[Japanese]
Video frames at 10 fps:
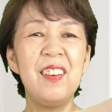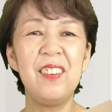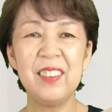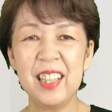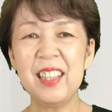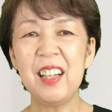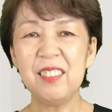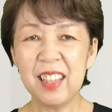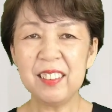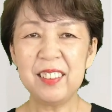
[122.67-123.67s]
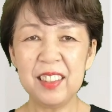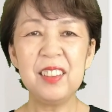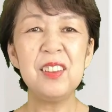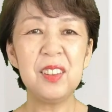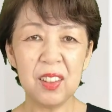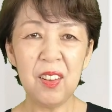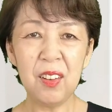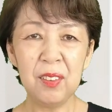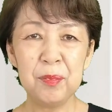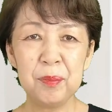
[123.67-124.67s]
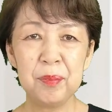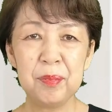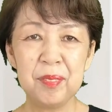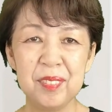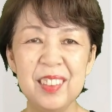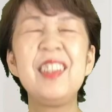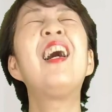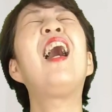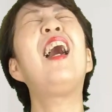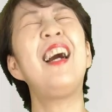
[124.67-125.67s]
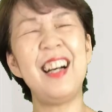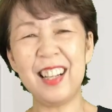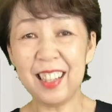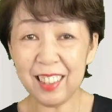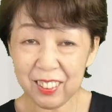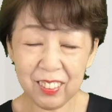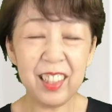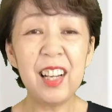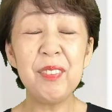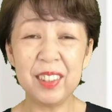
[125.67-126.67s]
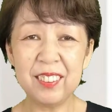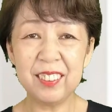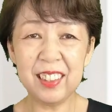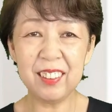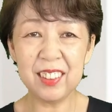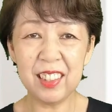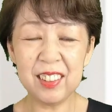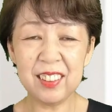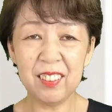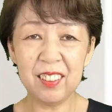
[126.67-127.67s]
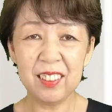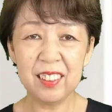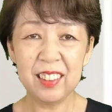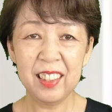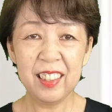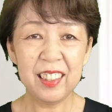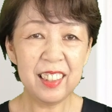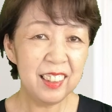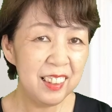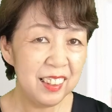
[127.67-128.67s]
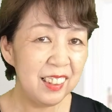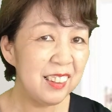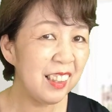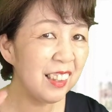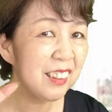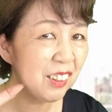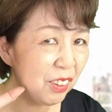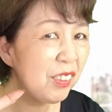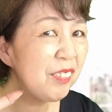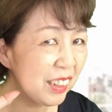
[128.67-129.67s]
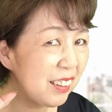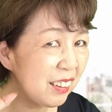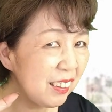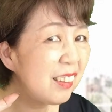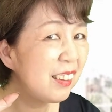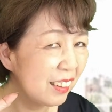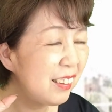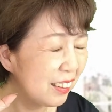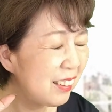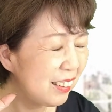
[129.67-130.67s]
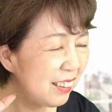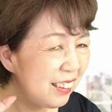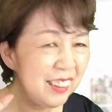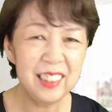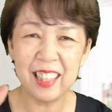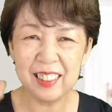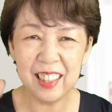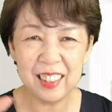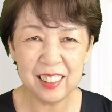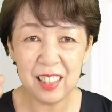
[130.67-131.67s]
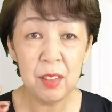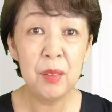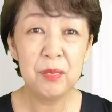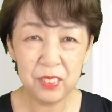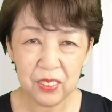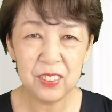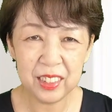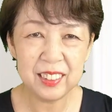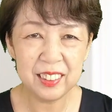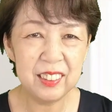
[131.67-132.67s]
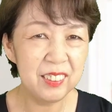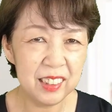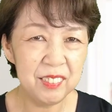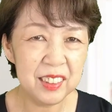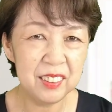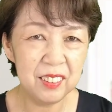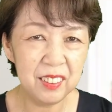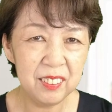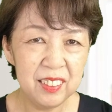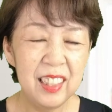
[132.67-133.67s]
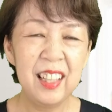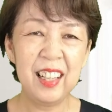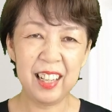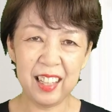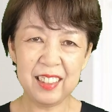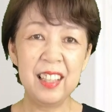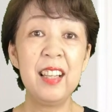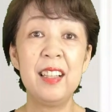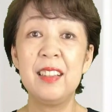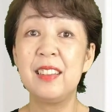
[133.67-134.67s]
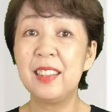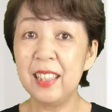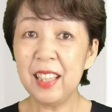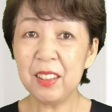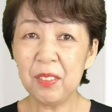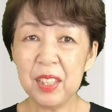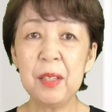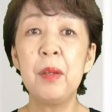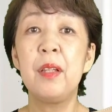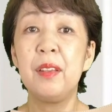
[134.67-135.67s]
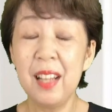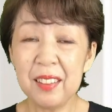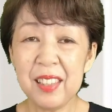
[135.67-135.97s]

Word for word: お値段はっていうとあこれがびっくりでございますよえいくらだったと思いますいやいやいやもっとお安いんでございますよはい税込770円で